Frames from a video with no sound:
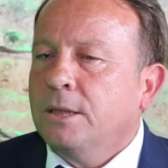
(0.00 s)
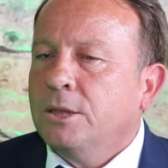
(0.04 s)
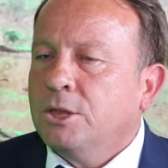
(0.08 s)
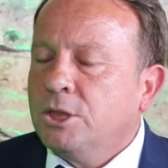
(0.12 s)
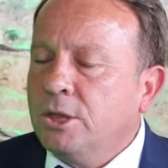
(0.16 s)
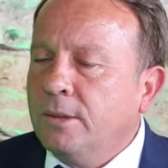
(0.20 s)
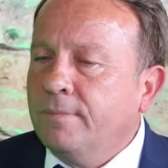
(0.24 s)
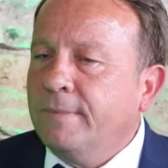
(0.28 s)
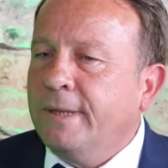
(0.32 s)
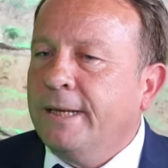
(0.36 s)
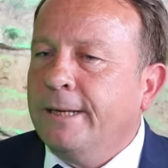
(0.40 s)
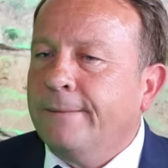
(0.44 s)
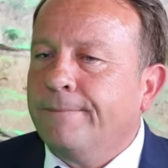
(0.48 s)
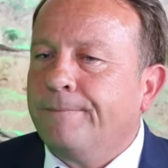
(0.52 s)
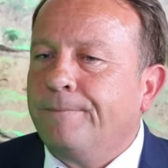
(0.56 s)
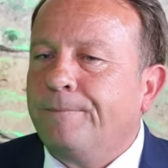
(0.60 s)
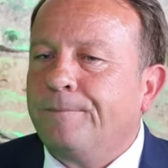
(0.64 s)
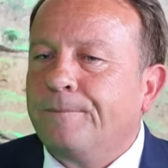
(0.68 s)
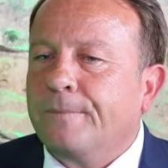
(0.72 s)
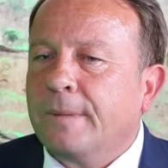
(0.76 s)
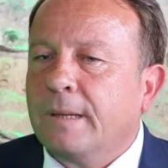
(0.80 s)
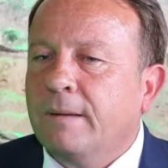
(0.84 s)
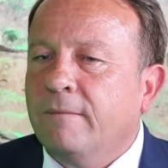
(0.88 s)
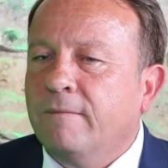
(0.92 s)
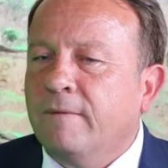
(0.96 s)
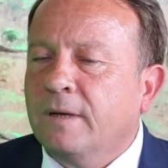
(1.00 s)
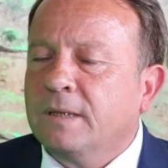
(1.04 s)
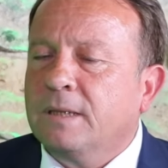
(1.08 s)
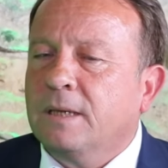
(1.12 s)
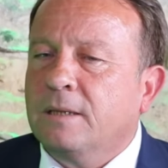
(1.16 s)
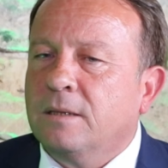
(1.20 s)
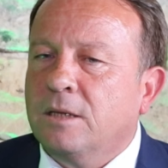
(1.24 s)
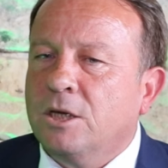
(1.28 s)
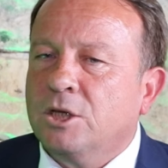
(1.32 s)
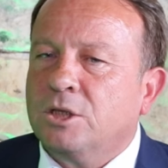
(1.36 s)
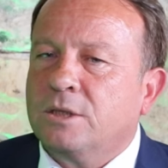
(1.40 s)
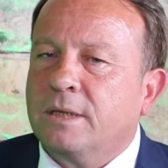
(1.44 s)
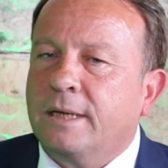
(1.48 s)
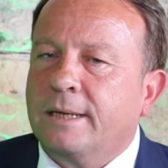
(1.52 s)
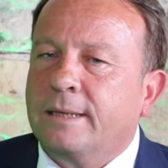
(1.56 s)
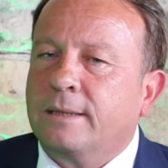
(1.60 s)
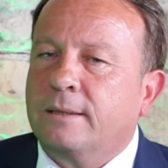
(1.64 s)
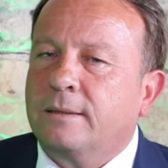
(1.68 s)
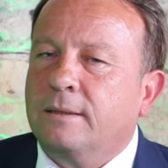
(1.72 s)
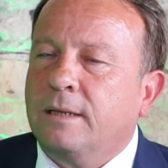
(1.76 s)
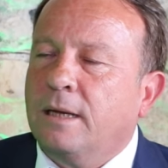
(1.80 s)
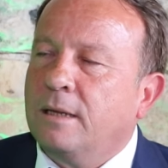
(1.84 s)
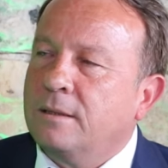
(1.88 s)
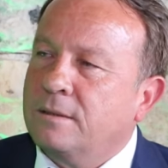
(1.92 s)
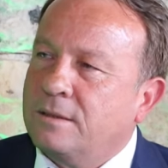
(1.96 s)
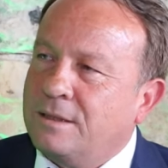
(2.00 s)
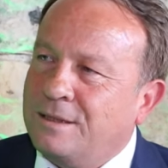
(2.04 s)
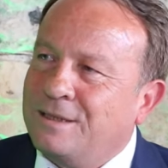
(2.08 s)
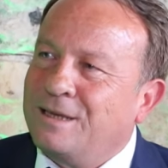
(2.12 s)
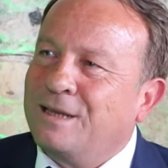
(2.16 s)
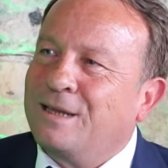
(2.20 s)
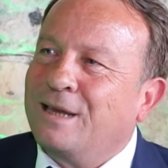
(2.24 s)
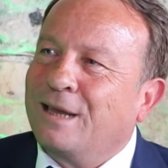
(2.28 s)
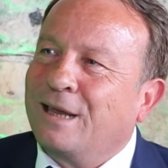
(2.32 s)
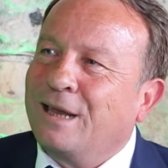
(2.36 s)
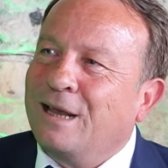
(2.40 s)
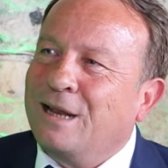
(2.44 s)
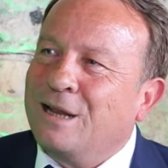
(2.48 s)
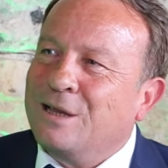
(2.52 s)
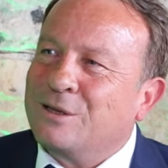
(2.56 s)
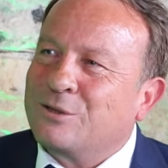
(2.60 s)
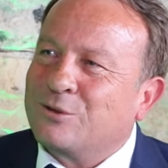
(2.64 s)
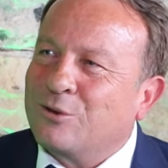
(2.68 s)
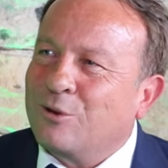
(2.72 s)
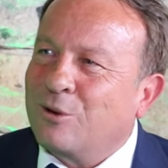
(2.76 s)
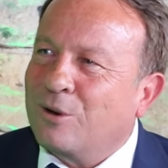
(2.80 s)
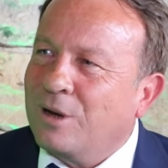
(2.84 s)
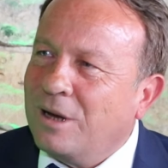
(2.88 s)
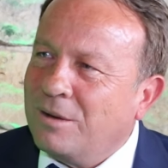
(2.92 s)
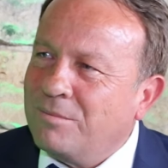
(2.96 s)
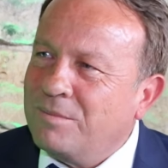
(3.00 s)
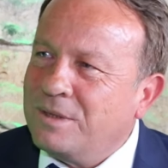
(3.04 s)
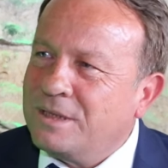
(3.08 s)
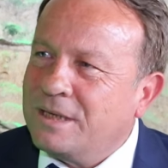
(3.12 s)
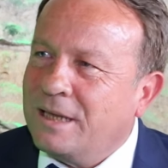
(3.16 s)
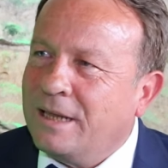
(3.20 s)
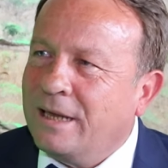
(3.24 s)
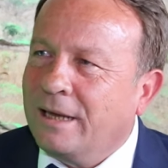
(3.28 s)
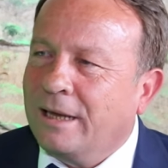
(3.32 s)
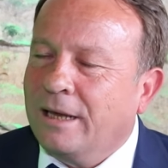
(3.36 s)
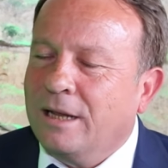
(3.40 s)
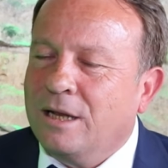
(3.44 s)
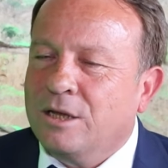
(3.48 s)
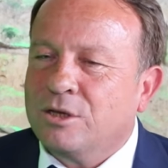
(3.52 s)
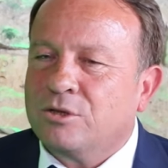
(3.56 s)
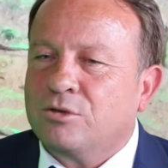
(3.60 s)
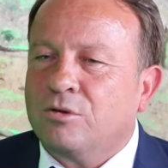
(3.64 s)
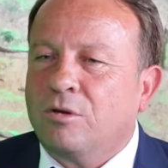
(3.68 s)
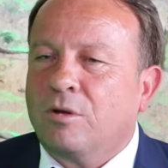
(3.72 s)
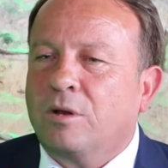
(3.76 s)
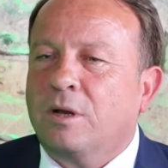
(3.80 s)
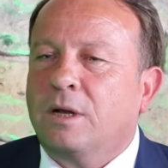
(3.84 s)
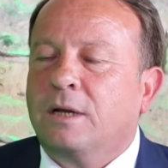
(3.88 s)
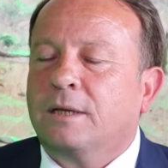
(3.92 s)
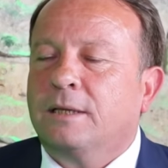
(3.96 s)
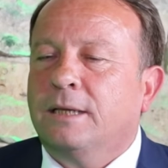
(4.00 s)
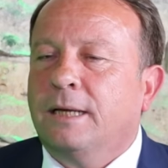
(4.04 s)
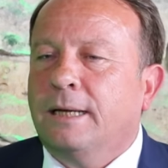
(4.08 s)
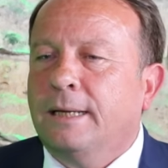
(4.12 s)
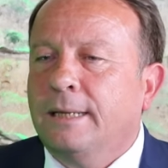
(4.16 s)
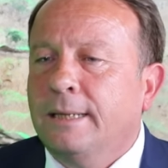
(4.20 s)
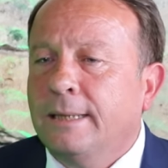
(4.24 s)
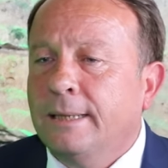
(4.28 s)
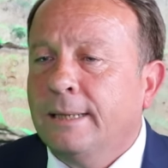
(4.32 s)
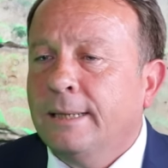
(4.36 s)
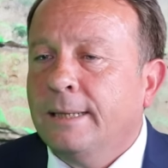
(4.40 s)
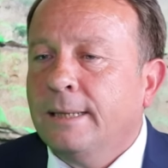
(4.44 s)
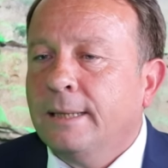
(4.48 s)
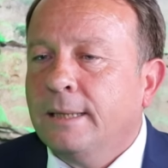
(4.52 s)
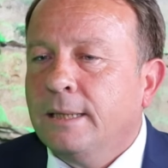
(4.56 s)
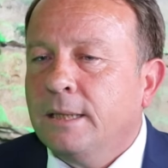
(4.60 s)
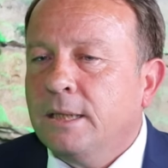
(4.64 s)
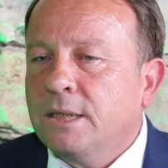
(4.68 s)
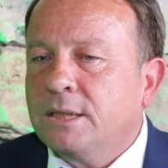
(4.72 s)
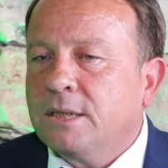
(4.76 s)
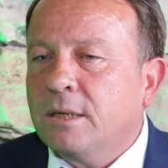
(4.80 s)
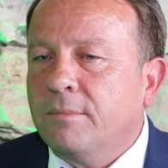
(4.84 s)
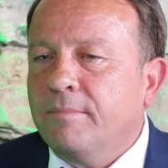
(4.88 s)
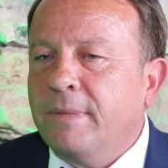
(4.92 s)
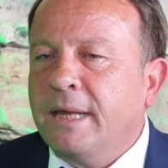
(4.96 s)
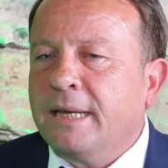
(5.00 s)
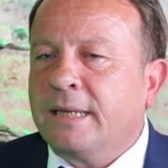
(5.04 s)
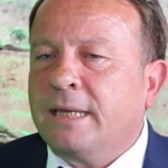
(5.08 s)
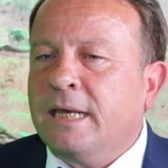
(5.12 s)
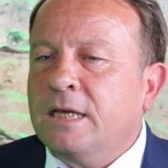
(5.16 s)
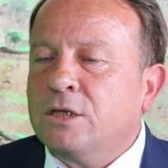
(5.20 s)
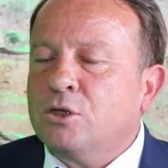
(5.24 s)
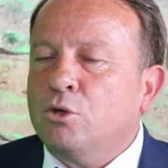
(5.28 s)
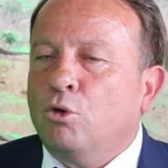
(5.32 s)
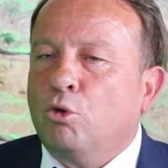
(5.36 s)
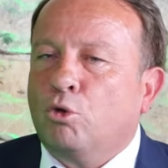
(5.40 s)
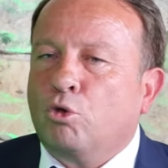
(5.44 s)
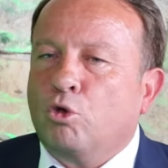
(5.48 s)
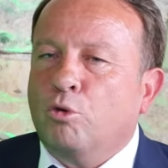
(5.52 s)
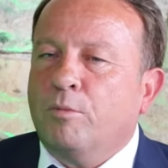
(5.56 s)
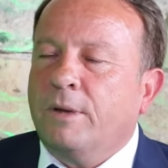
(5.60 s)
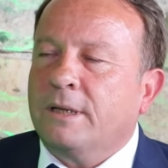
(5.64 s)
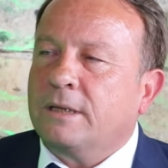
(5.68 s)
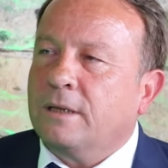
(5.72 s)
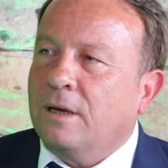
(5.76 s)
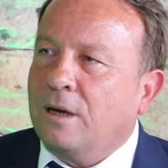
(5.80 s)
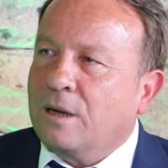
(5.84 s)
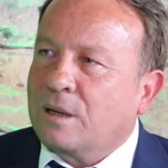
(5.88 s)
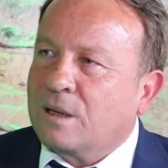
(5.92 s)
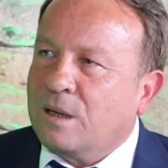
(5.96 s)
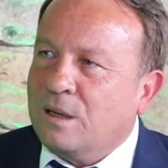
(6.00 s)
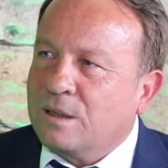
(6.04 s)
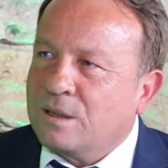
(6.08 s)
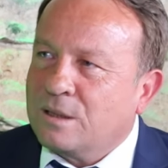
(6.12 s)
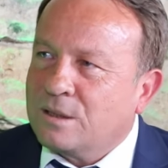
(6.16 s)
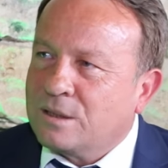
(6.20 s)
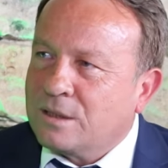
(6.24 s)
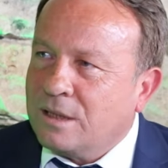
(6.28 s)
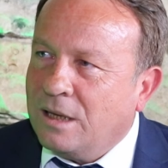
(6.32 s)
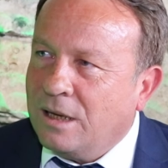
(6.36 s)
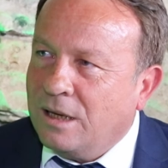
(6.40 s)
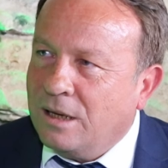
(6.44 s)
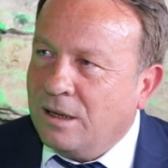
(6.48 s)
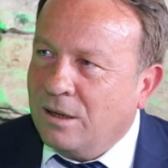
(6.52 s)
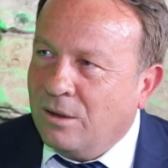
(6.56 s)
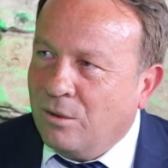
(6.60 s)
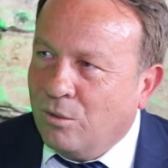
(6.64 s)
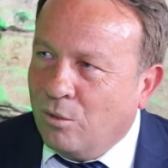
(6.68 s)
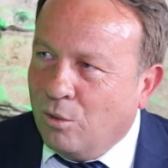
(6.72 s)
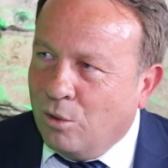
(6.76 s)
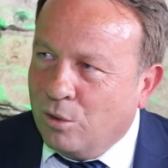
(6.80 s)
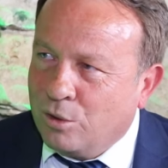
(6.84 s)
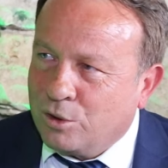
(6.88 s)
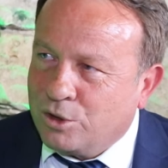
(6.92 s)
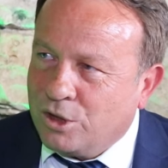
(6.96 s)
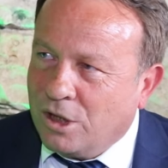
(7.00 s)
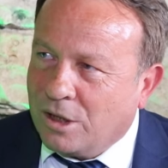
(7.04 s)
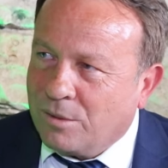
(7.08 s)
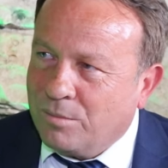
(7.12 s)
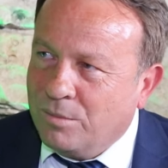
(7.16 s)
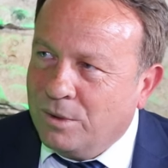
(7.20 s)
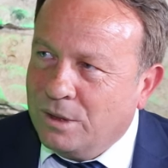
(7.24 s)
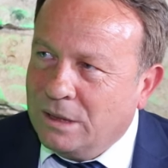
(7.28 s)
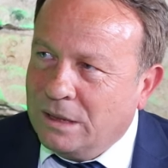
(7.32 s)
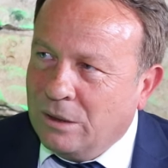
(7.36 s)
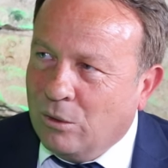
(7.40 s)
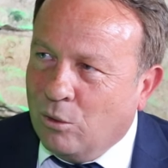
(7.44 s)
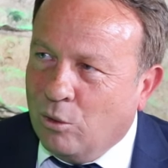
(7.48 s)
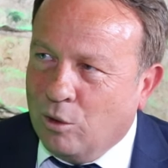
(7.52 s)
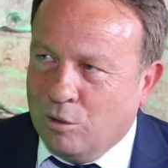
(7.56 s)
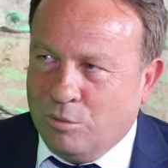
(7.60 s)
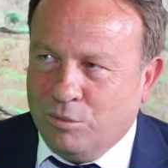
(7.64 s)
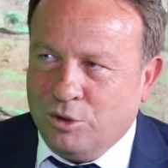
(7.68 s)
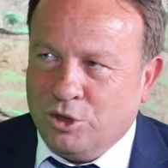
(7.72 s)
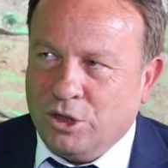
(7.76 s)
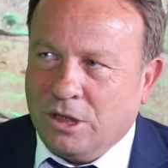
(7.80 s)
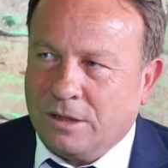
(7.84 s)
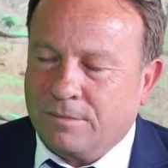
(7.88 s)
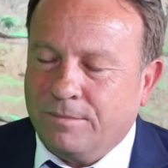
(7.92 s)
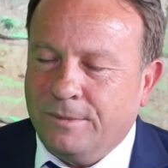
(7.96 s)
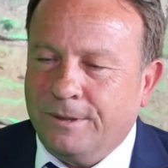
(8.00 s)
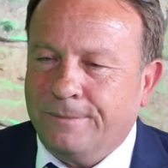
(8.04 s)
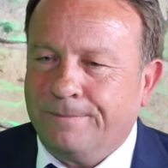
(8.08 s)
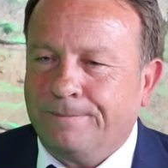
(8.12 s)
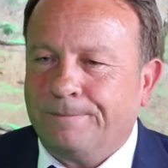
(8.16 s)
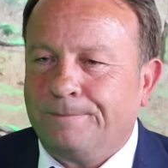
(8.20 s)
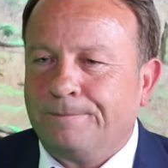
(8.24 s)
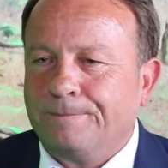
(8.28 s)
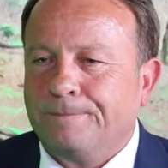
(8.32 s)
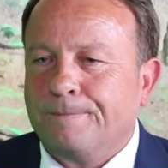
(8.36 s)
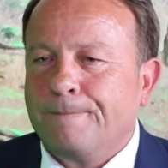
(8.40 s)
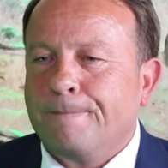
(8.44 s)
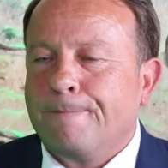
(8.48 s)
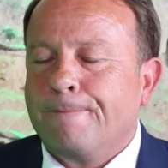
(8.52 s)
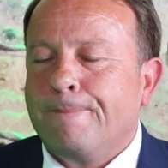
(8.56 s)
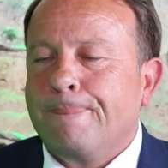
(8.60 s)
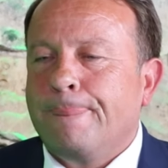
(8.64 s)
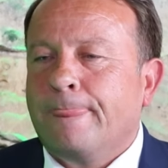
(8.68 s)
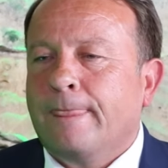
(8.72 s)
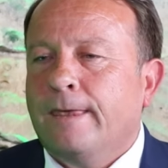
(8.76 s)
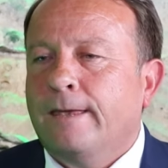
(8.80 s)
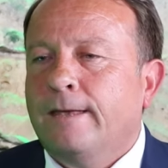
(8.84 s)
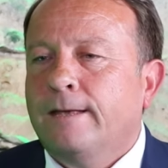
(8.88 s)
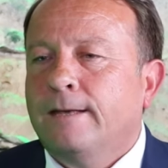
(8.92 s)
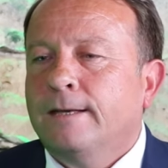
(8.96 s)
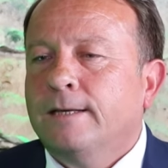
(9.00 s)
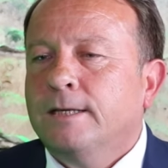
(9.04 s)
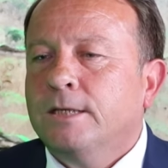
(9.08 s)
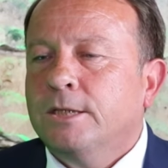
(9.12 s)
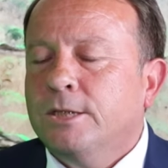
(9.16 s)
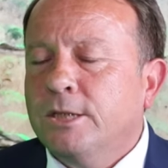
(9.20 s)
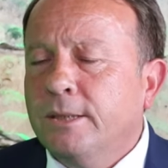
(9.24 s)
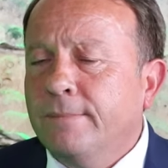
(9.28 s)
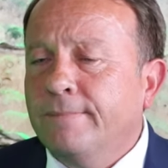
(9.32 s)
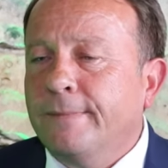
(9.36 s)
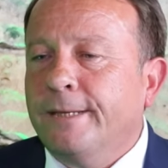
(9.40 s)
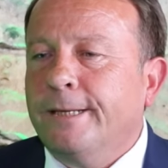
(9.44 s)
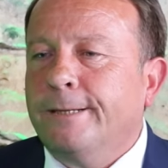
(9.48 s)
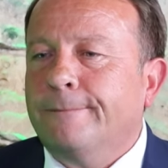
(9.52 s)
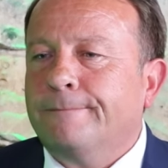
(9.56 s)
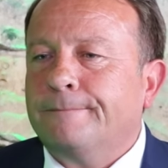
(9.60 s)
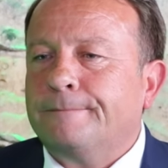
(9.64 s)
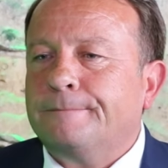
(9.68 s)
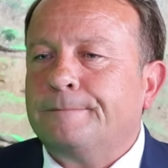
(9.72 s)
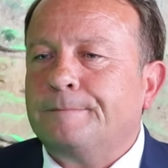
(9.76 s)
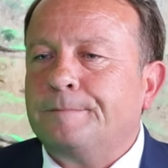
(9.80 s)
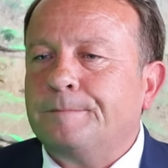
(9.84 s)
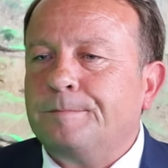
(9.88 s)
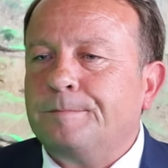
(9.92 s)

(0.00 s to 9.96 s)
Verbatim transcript: Şimdi Vatandaşlardan size de gelen sorular, bize evet. de gelen sorularda işte merkezi hükümet arkanızda olacak mı, olmayacak mı? Şimdi